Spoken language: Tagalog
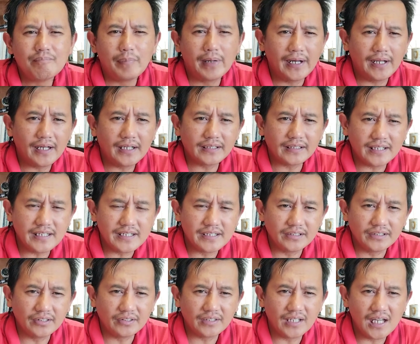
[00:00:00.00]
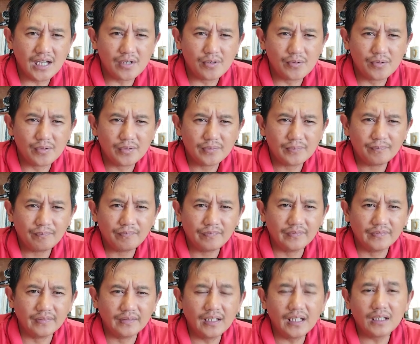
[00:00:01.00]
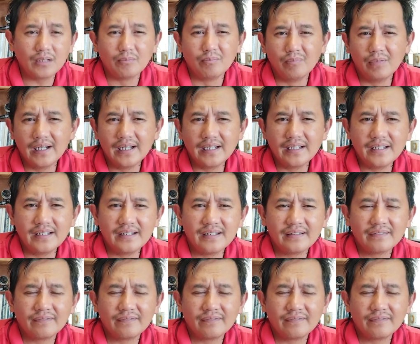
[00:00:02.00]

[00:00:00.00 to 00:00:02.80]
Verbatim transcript: panakatay iti tao not by